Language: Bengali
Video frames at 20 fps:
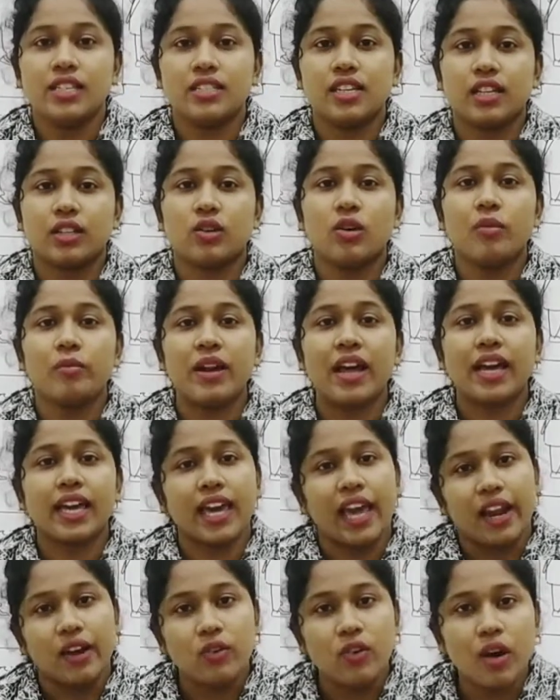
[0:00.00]
যে তোমরা
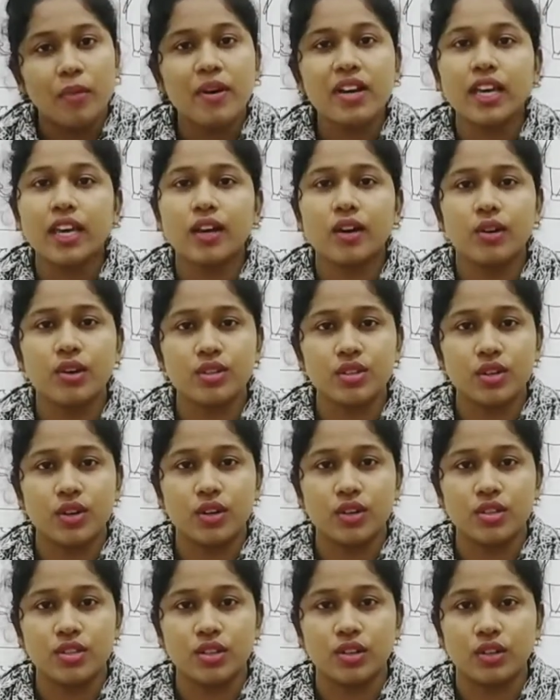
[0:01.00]
কেন আমাকে খোঁজ
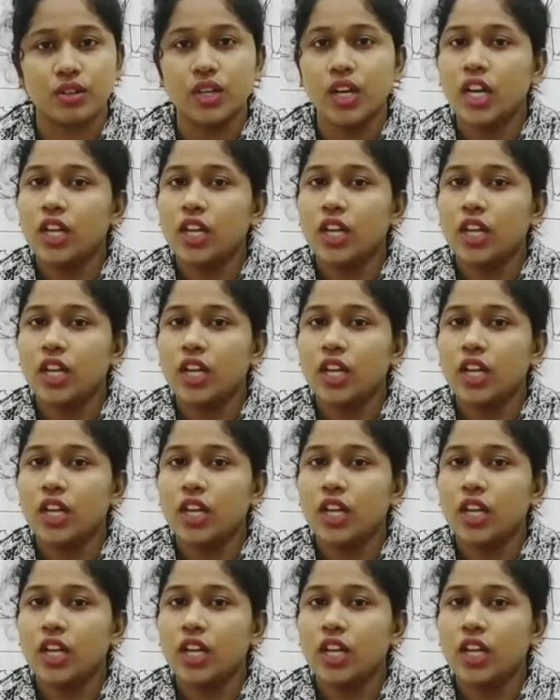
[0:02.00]
করছো